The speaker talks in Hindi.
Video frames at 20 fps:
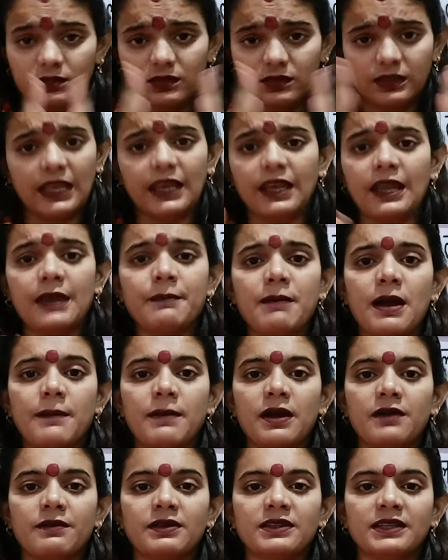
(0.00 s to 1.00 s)
कि हे माँ
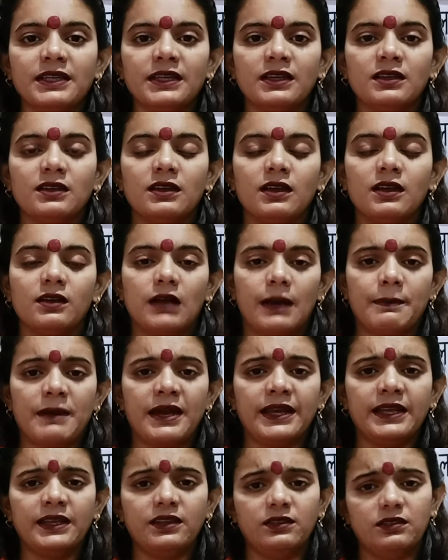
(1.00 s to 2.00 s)
भगवती
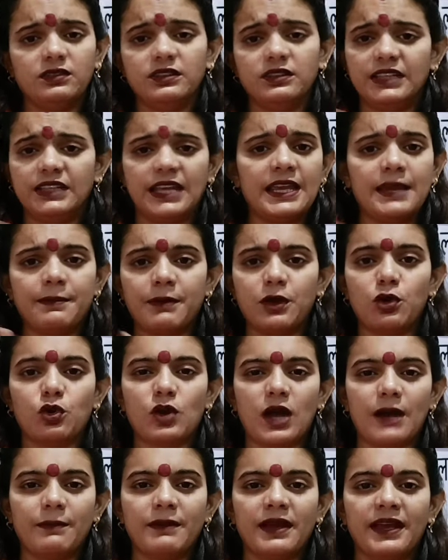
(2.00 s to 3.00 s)
हमारी ये ये
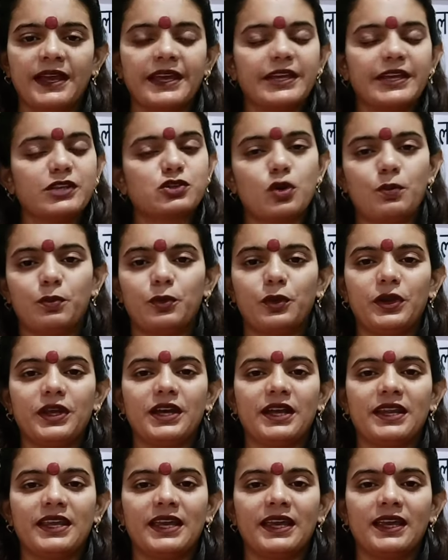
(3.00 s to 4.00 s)
मनोकामना है इसको पूरी
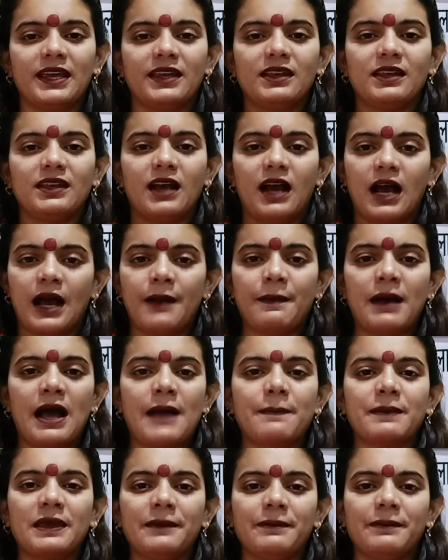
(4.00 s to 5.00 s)
करिए हम
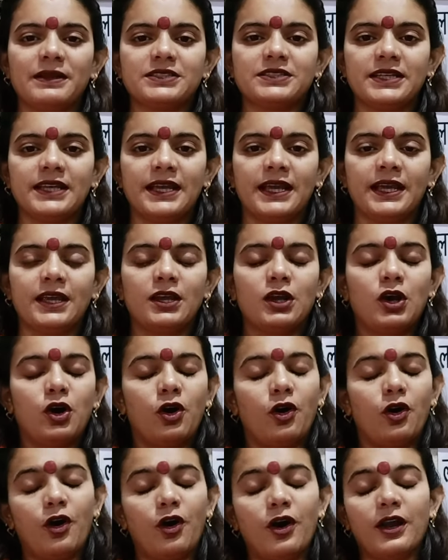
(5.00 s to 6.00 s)
आपके बच्चे हैं
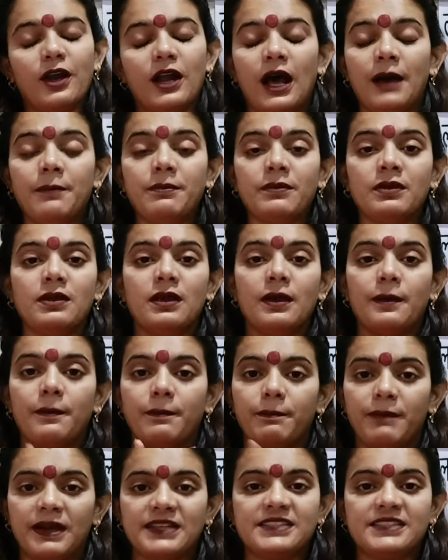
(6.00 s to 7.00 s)
और हम
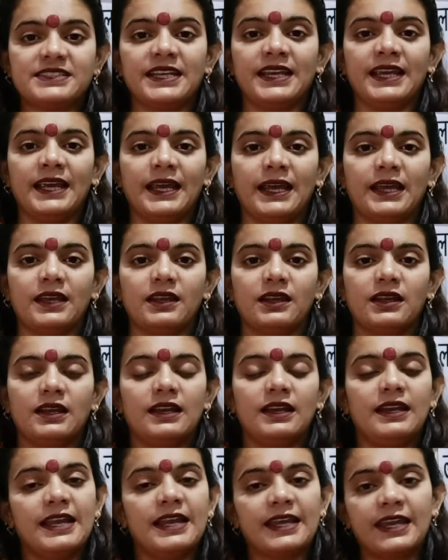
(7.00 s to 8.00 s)
बच्चे हैं
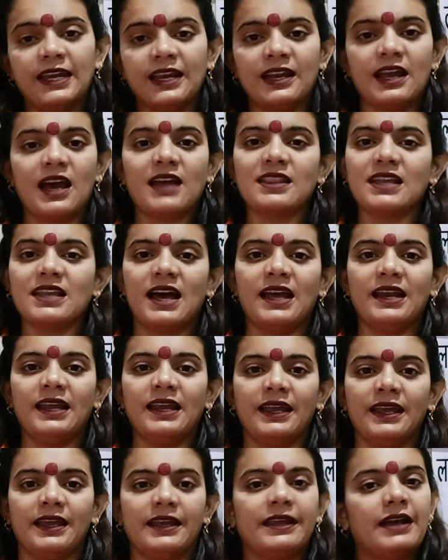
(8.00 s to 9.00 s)
लेकिन नादान
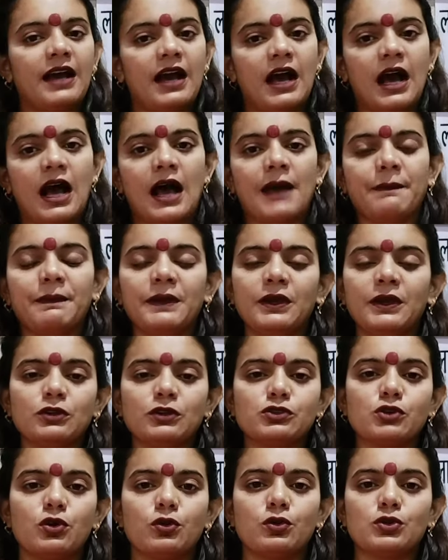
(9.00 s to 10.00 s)
है आप ही हो
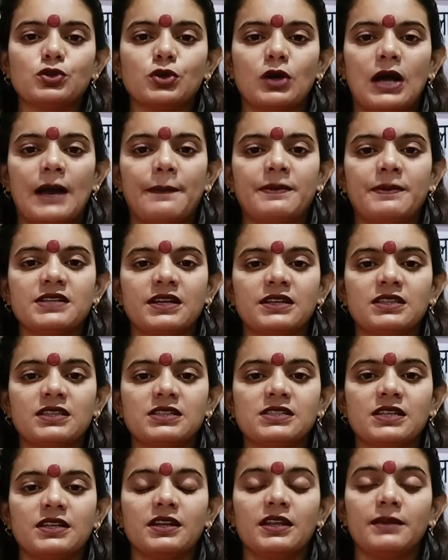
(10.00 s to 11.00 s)
जो कुछ हो आप जगत
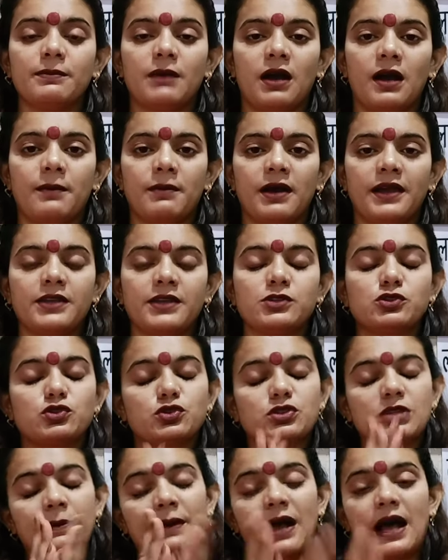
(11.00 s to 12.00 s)
जननी महामारी
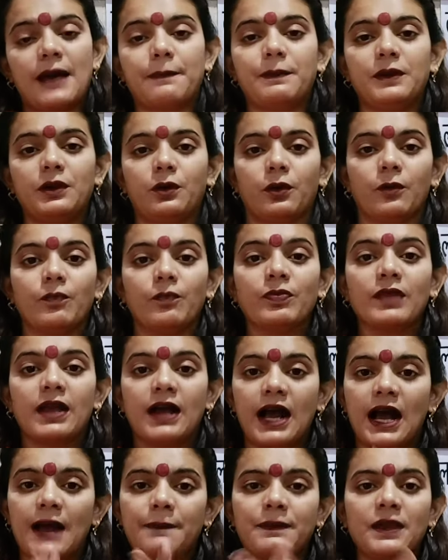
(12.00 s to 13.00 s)
सब आप ही हो
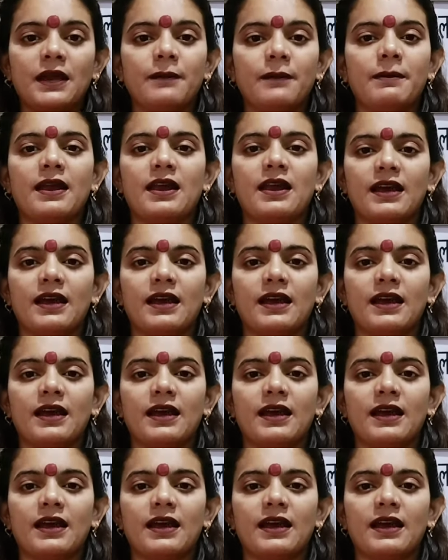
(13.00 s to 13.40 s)
आप ही हमारा